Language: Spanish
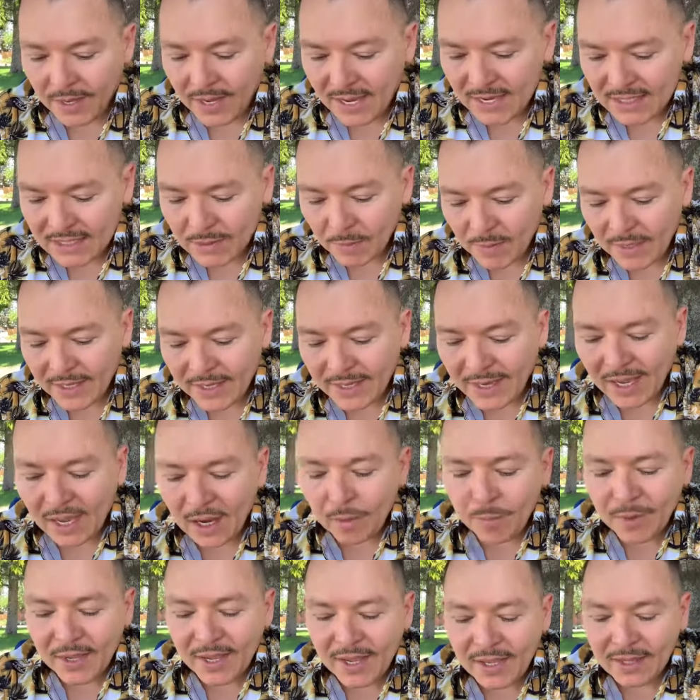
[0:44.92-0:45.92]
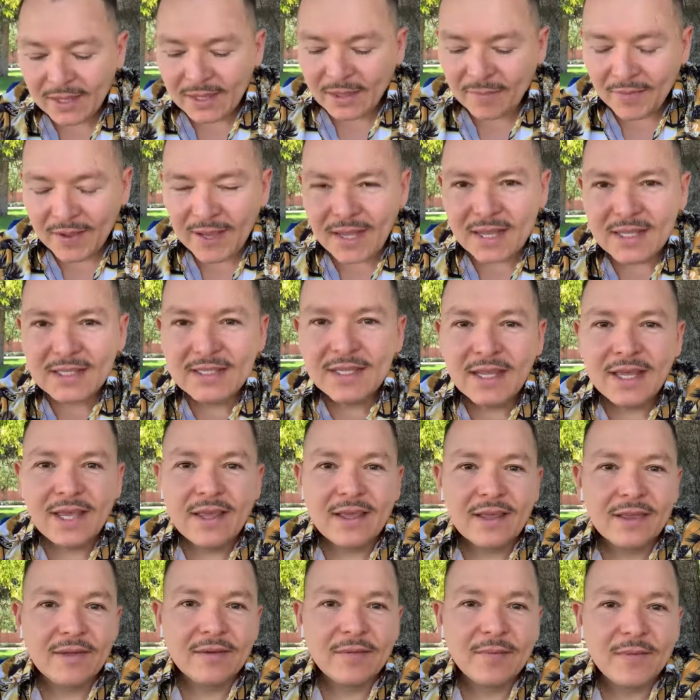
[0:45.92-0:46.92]
Vénganse a platicar, mi gente,
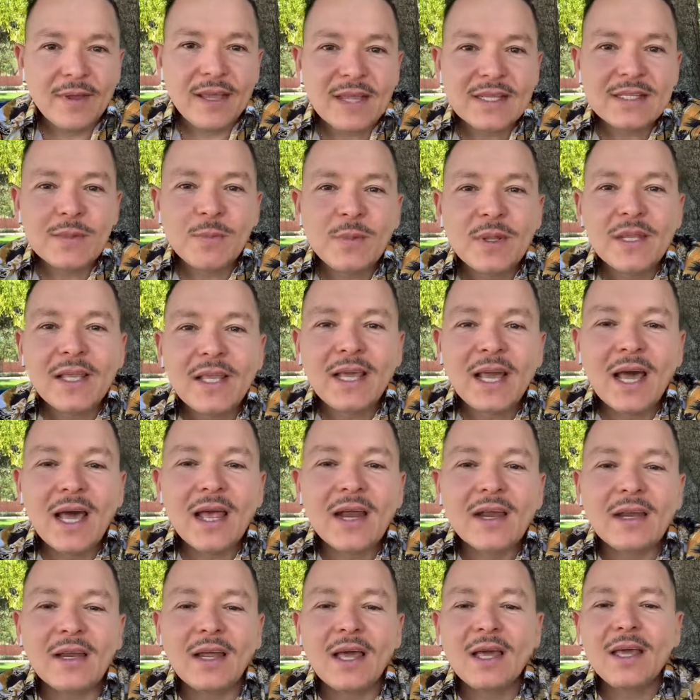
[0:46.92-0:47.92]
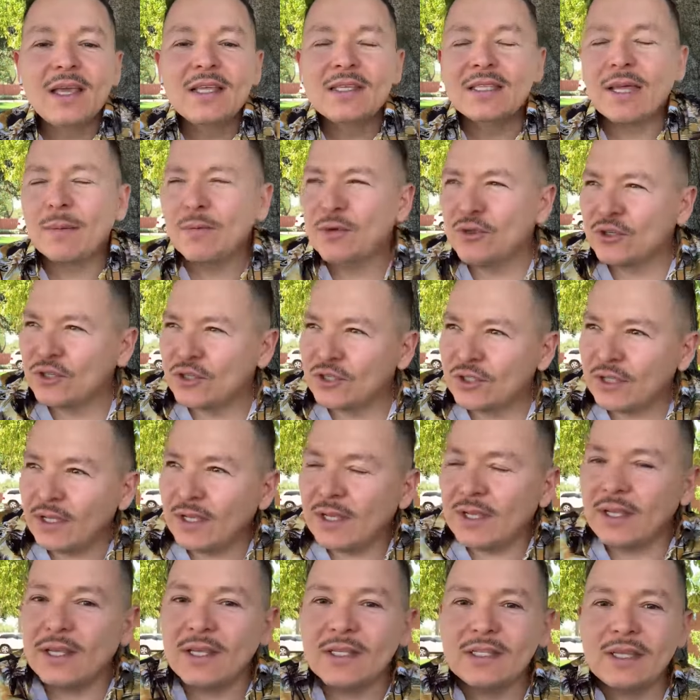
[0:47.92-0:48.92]
vénganse, vénganse a platicar. Aquí
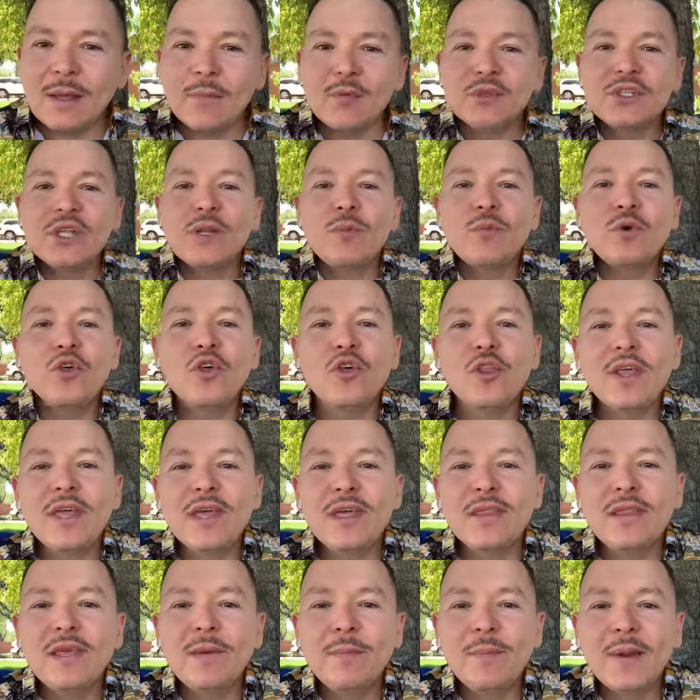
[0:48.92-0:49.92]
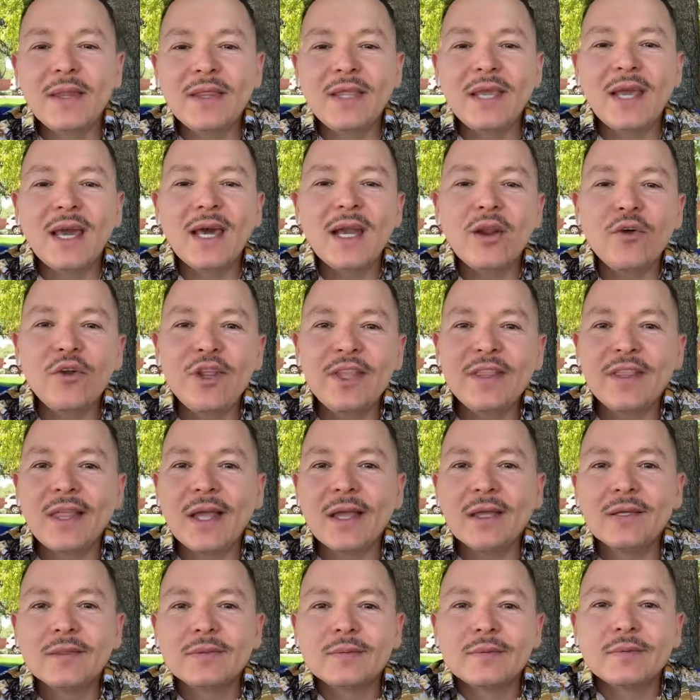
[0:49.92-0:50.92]
estamos, estamos en modo de, de platicar
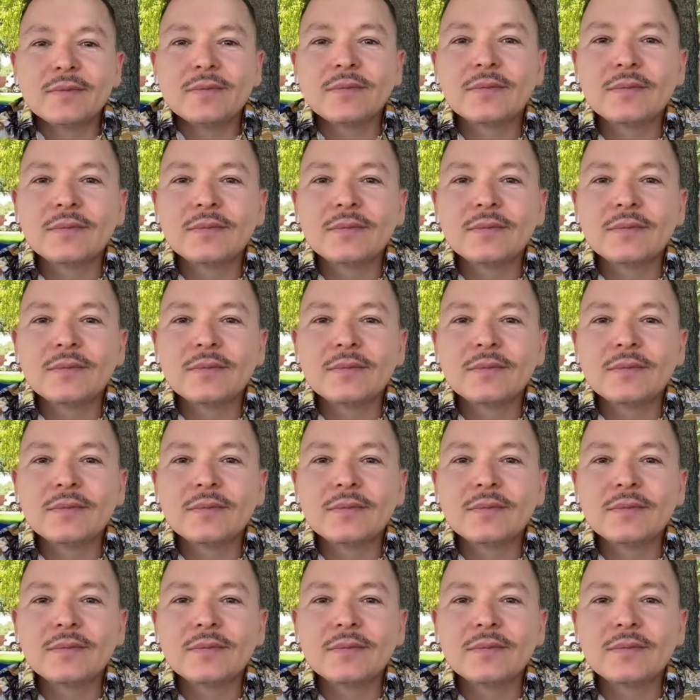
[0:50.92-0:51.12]
ahorita.